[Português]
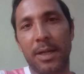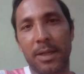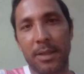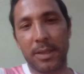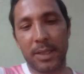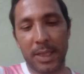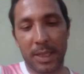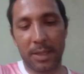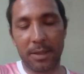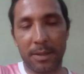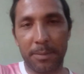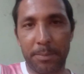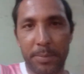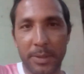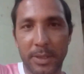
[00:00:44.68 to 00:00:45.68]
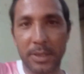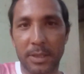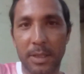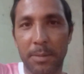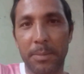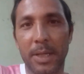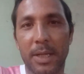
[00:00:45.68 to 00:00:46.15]
é, pedir também
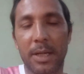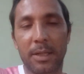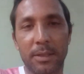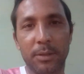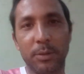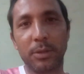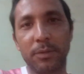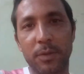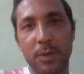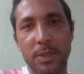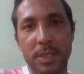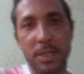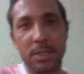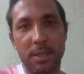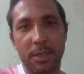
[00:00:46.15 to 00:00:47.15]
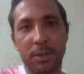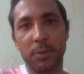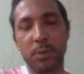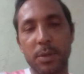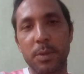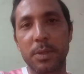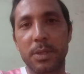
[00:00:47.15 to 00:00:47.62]
a cada um de vocês que não são
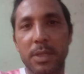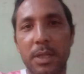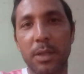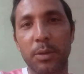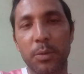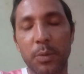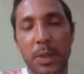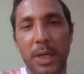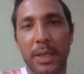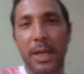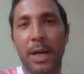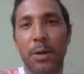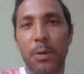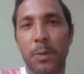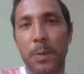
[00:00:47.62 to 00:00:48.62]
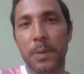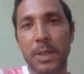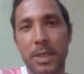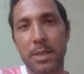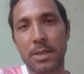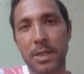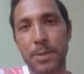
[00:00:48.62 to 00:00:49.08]
inscritos do canal, que
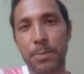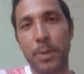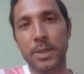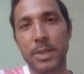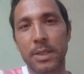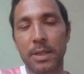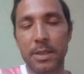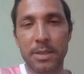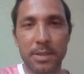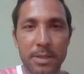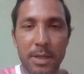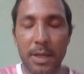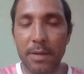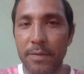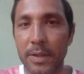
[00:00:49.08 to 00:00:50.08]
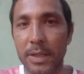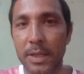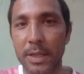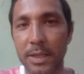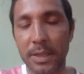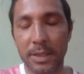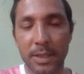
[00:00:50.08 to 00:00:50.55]
vocês possam estar tá se inscrevendo aí,
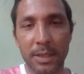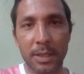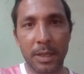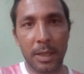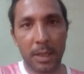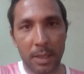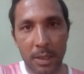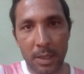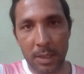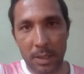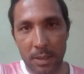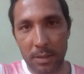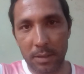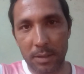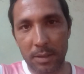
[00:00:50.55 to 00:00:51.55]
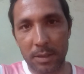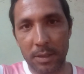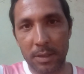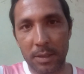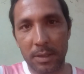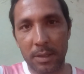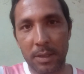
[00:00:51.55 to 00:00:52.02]
né?
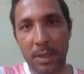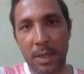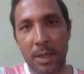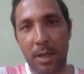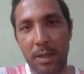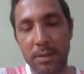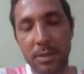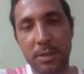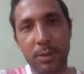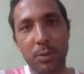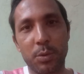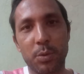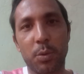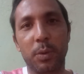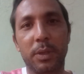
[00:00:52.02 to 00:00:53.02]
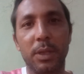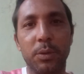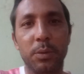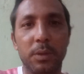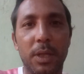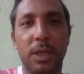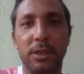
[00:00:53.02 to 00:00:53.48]
E assistindo os conteúdos
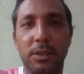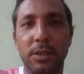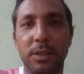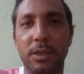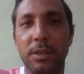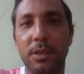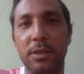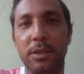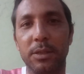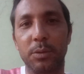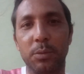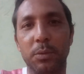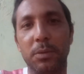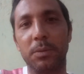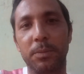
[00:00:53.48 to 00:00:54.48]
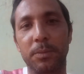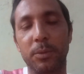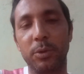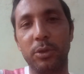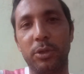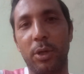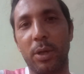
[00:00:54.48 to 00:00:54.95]
da gente, deixando o
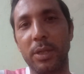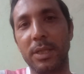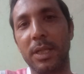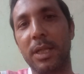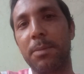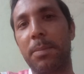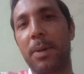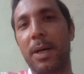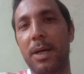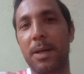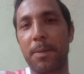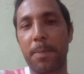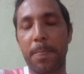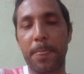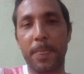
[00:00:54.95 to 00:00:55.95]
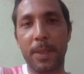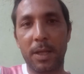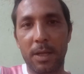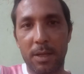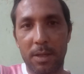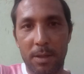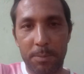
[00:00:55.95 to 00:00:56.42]
joinha aí
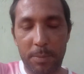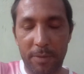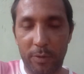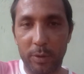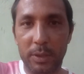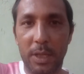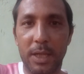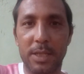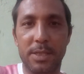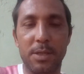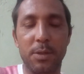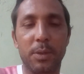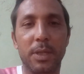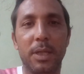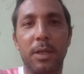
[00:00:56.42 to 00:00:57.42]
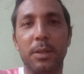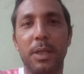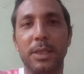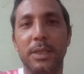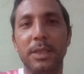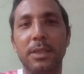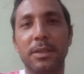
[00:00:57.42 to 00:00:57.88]
para fortalecer o canal da
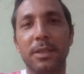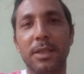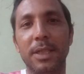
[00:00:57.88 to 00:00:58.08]
gente, né?